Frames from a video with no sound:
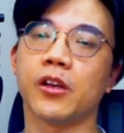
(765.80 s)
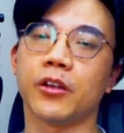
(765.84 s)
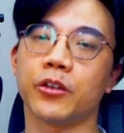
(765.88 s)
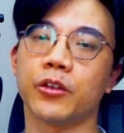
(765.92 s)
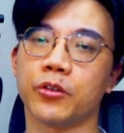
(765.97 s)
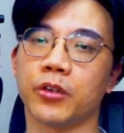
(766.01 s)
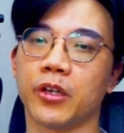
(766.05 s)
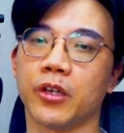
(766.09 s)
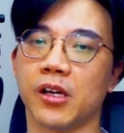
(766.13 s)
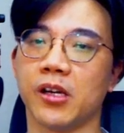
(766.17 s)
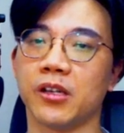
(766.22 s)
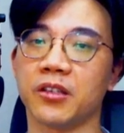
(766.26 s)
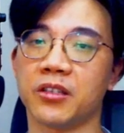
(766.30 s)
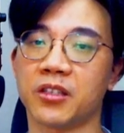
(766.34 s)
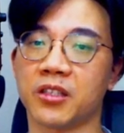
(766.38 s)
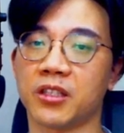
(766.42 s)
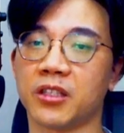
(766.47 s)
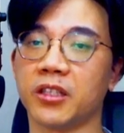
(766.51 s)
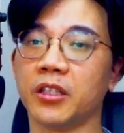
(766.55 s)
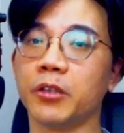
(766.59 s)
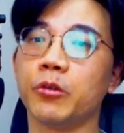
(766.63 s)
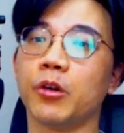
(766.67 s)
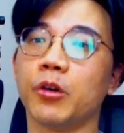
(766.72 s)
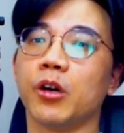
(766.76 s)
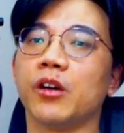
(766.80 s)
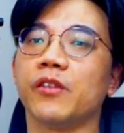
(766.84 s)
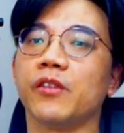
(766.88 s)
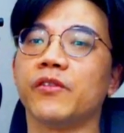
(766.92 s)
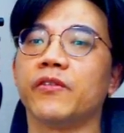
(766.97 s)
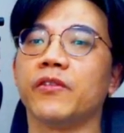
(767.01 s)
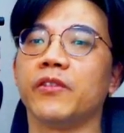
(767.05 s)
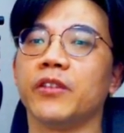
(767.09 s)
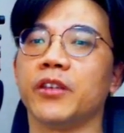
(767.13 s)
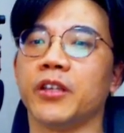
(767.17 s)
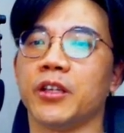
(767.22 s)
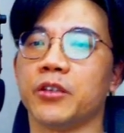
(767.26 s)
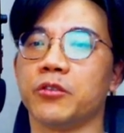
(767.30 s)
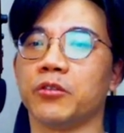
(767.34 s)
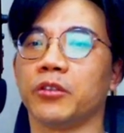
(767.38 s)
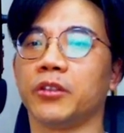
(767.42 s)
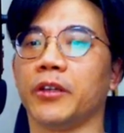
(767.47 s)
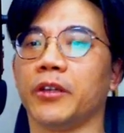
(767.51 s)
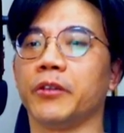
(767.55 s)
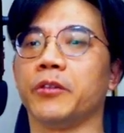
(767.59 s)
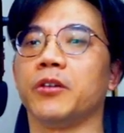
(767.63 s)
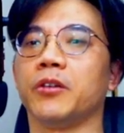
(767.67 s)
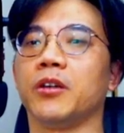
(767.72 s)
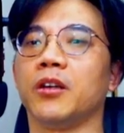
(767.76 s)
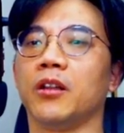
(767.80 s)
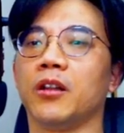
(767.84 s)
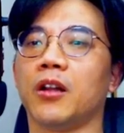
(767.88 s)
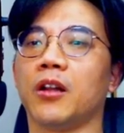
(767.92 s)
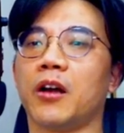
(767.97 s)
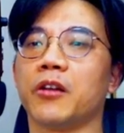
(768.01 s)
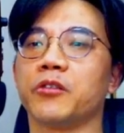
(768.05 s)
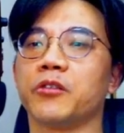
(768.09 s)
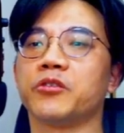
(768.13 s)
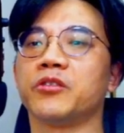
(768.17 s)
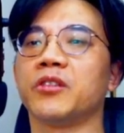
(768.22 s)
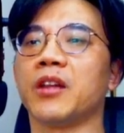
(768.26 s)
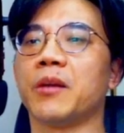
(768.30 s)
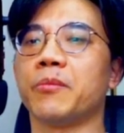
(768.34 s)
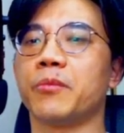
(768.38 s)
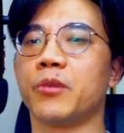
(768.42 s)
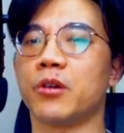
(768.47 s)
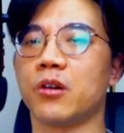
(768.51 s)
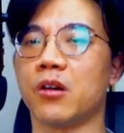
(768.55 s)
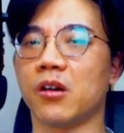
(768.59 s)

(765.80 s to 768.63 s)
所以 a slew of 也就等于 a large number